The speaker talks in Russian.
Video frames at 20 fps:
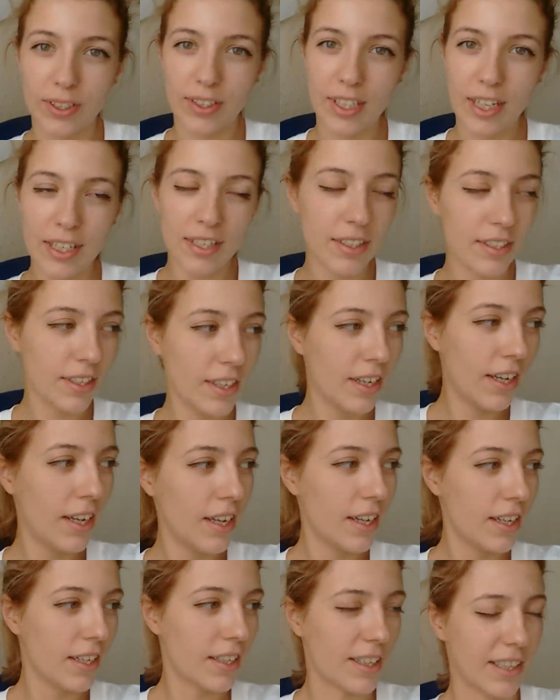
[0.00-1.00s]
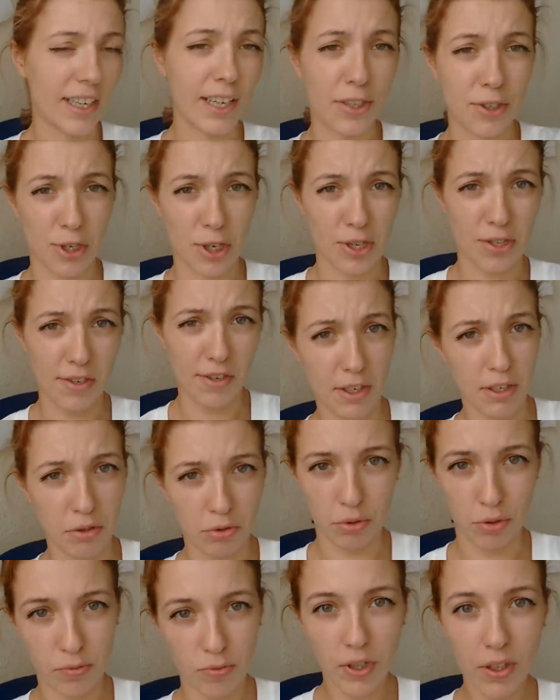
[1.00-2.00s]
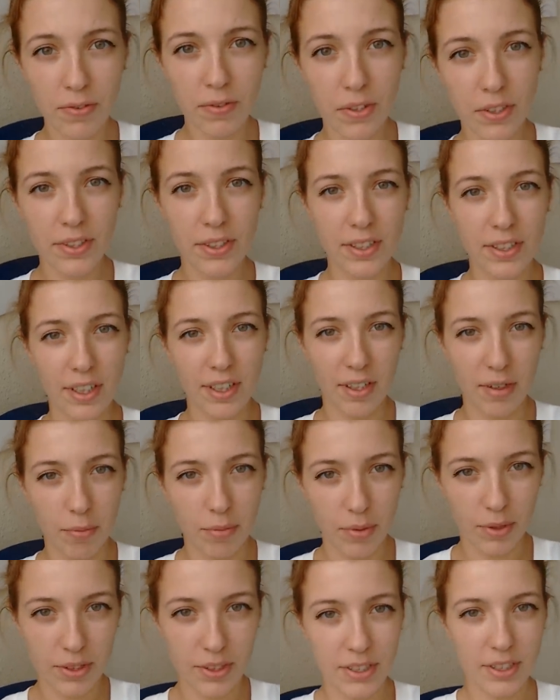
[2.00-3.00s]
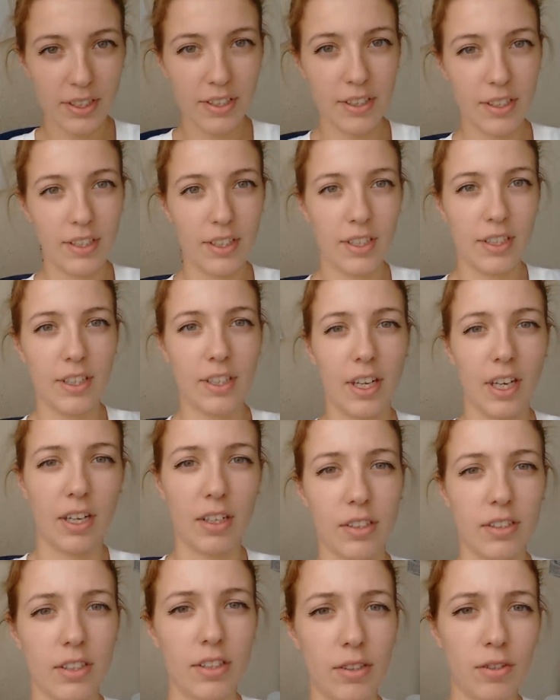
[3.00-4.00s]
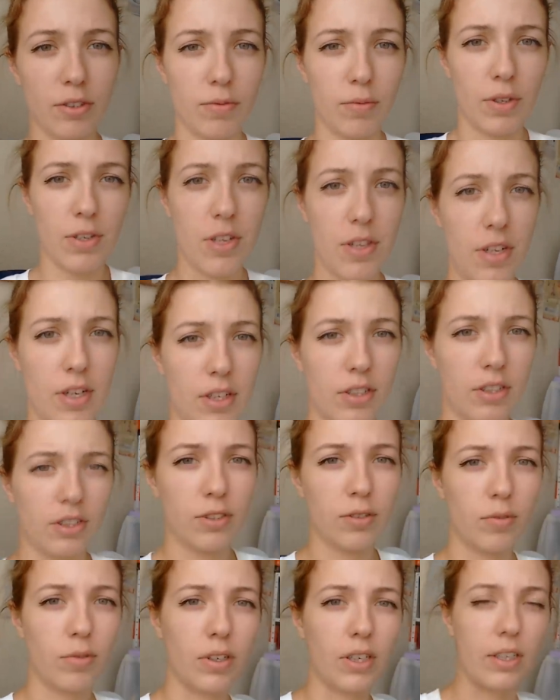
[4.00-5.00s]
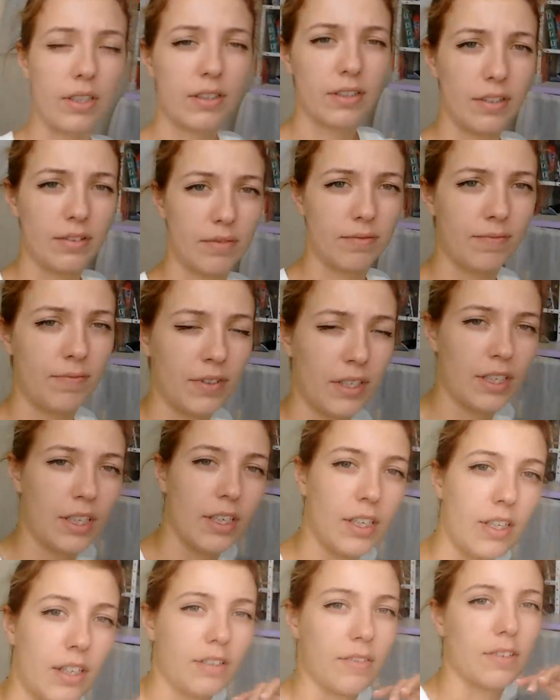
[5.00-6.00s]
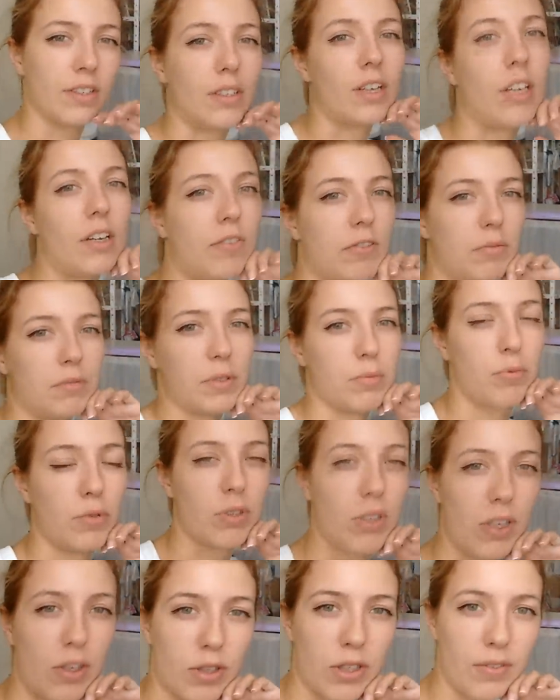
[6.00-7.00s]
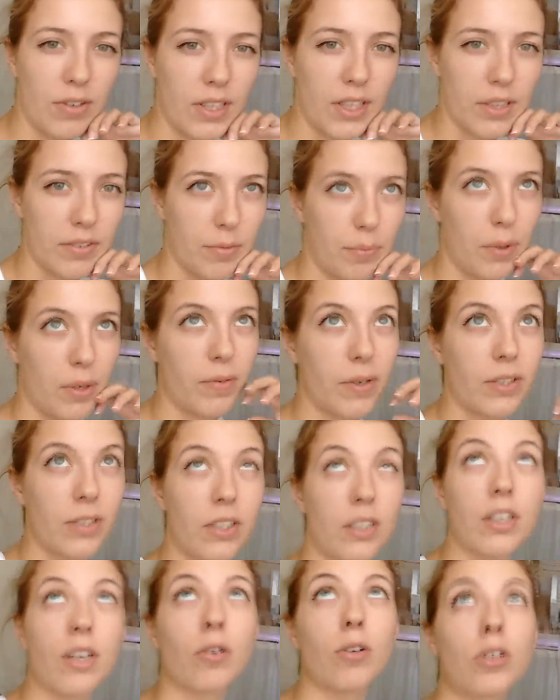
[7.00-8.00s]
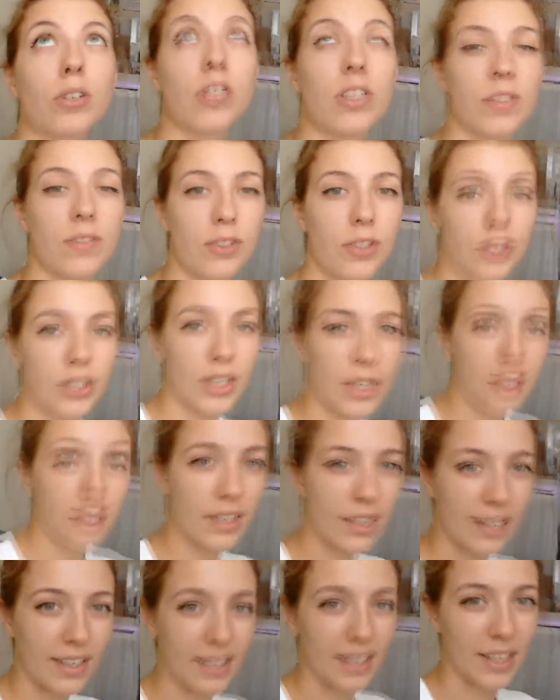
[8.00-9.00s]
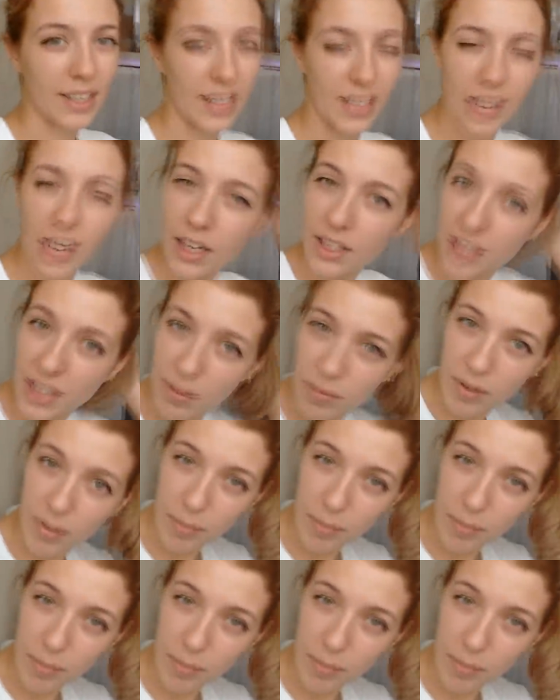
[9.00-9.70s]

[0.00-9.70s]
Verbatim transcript: день. Я сейчас нахожусь в офисе, на работе. Так, надеюсь, у меня не дрожит рука. Вот так вот мне будет хорошо видно. Во-первых, здесь хорошее освещение, и я хотела бы